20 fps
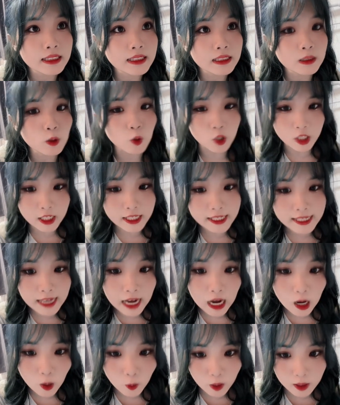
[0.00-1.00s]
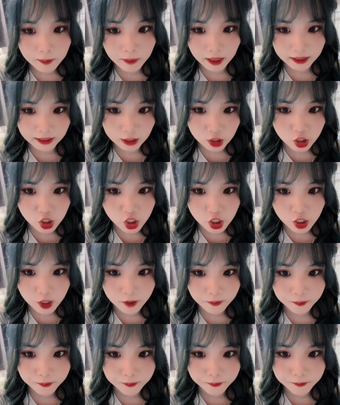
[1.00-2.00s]
我是一号位嘛，当时，
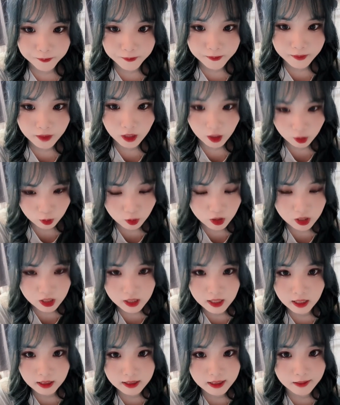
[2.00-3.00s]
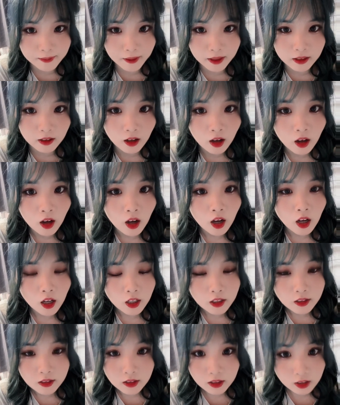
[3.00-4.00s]
对，是跳结伴的，
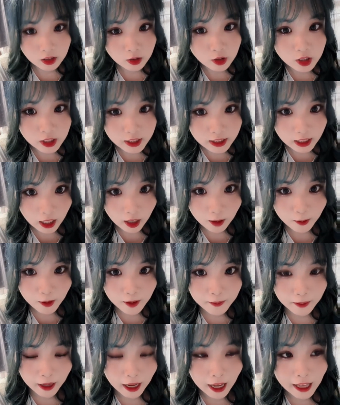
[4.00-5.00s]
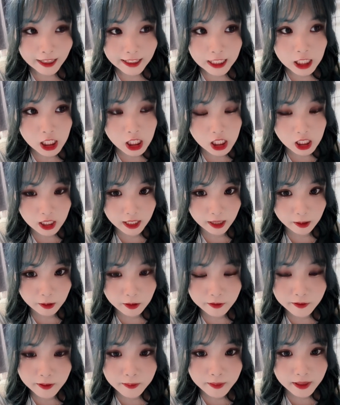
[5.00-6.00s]
有是一号位嘛，但是给我
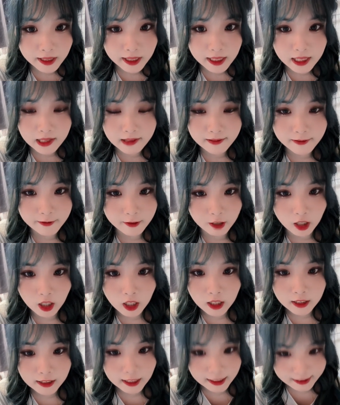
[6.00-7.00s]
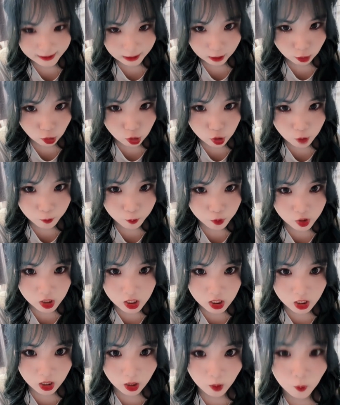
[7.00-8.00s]
分配的衣服，大家都说不适
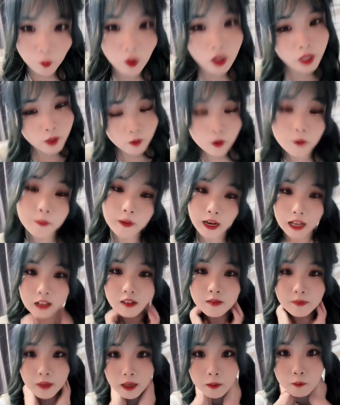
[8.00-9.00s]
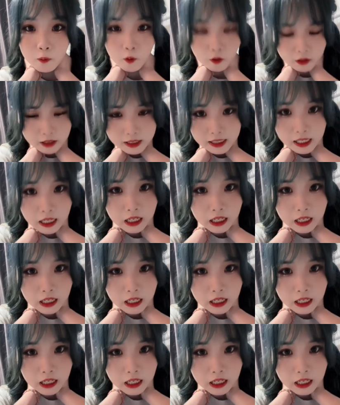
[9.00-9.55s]
合我，因为我本来就没脖子，